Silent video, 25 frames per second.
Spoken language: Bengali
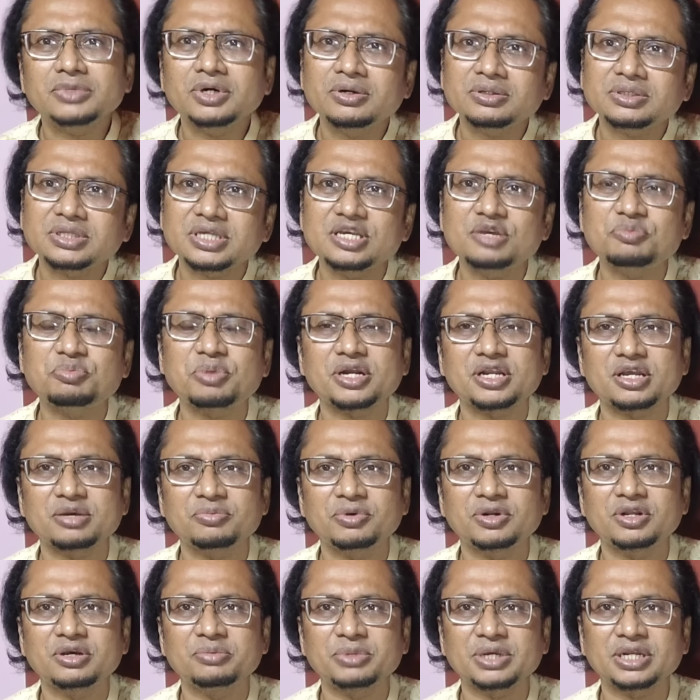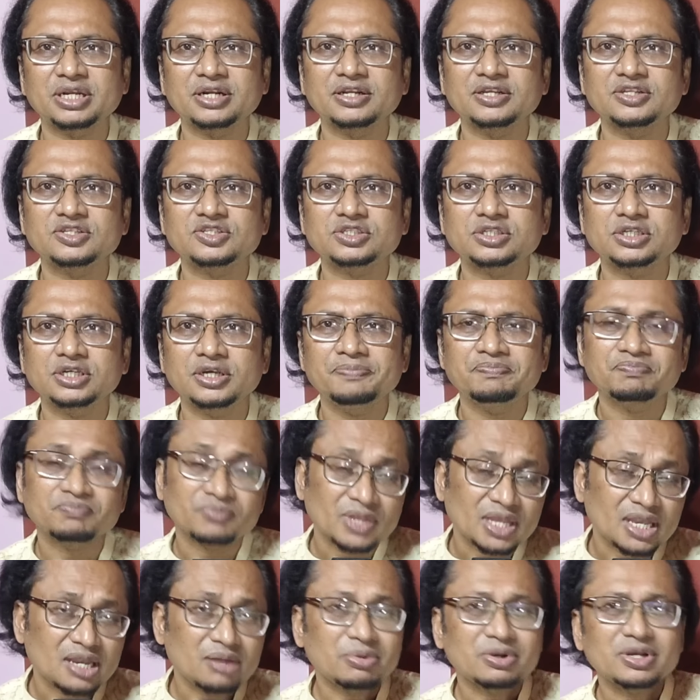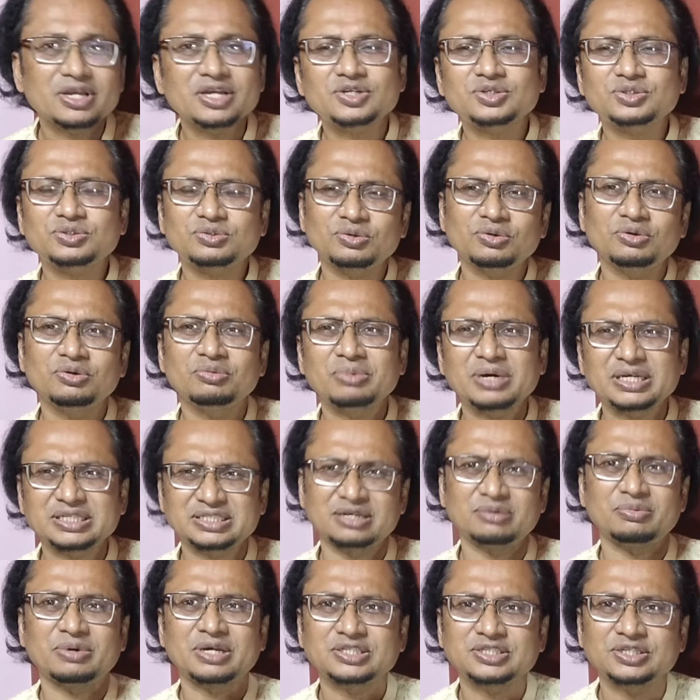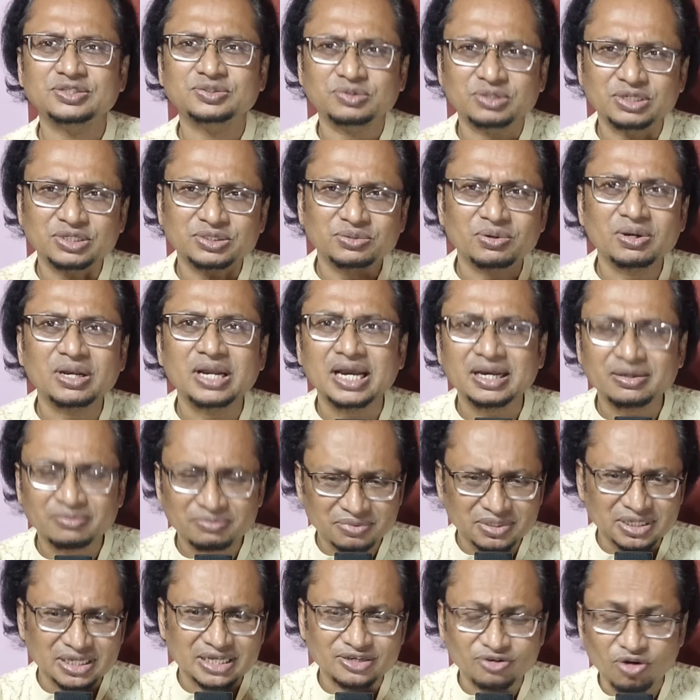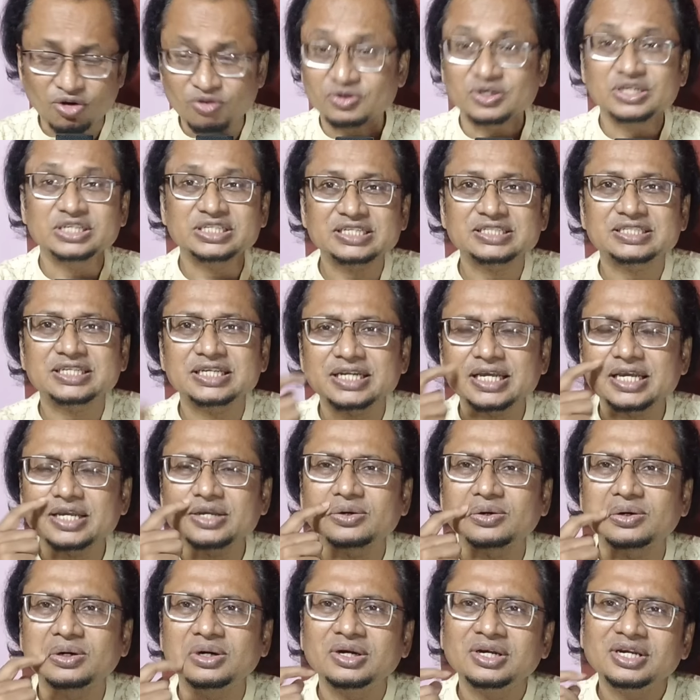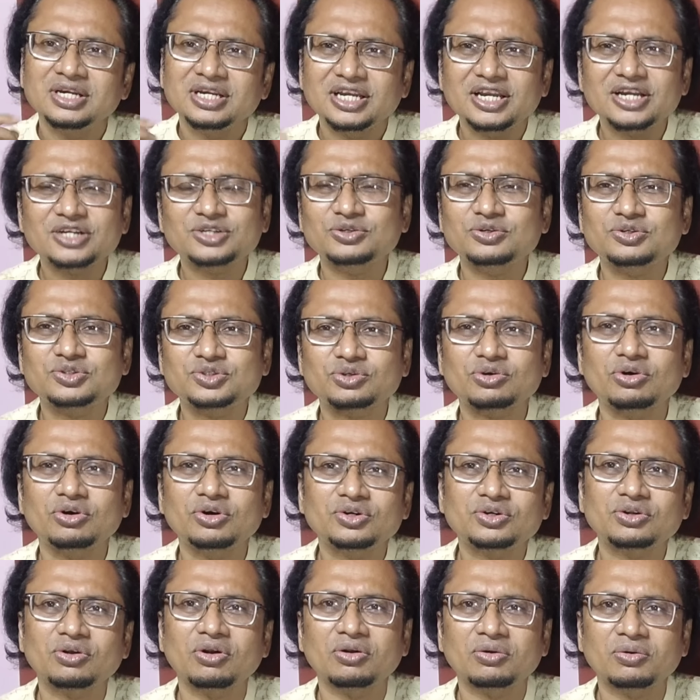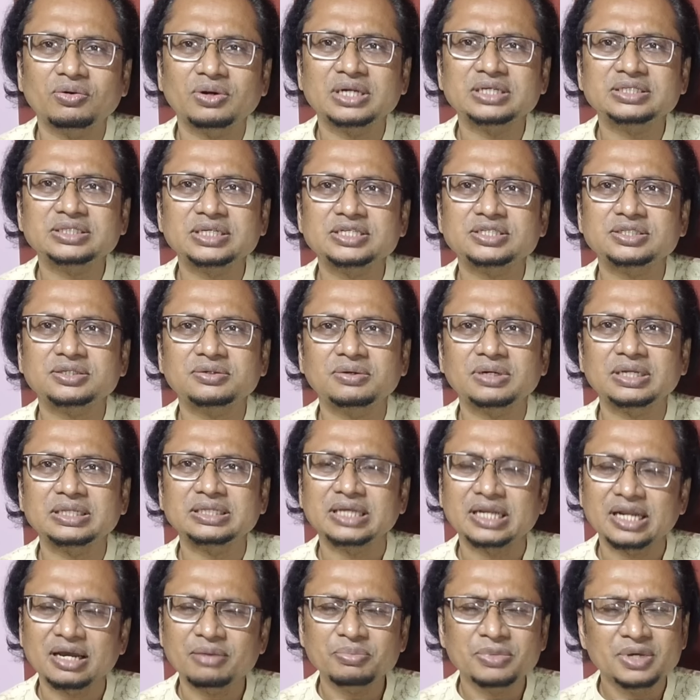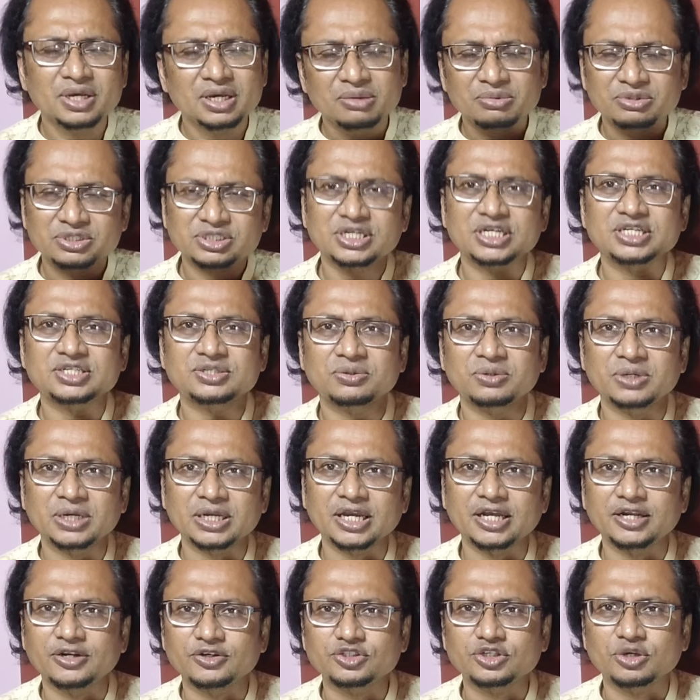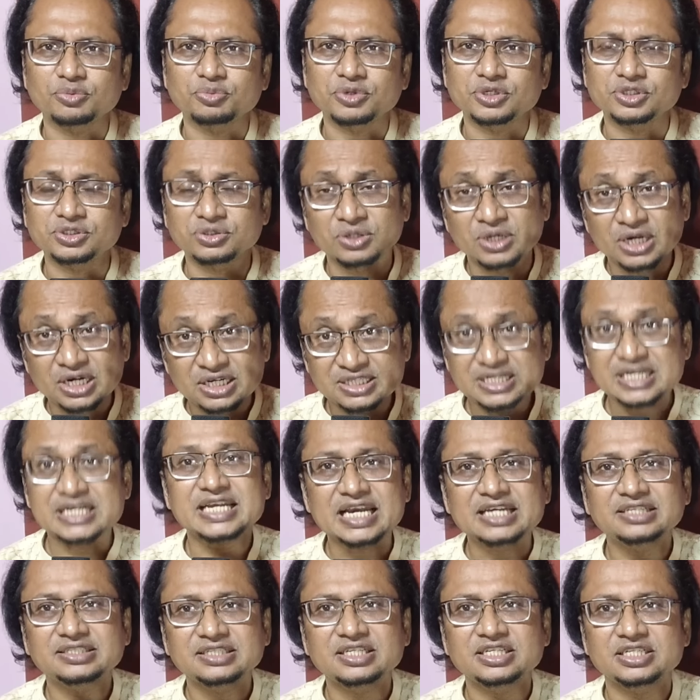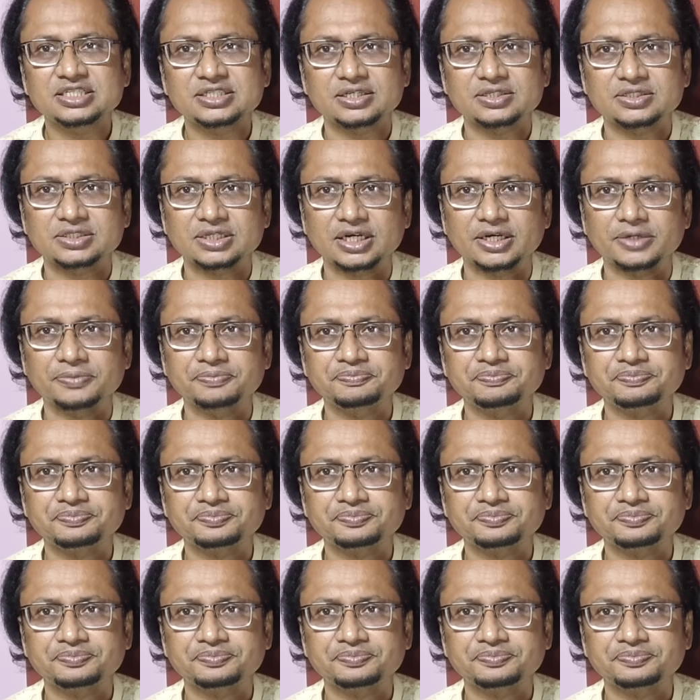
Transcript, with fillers: হতেই পারে বলে মেনে নিচ্ছি এবং একটু মাঝে মাঝে যদি একটু লাগ নেই মানে কগনিজেন্সে নেইও একটু ট্রোল টোল করে শেষ করে দিলাম শেষ হয়ে গেল সব কিছু ঠিক এই জিনিসটা চায়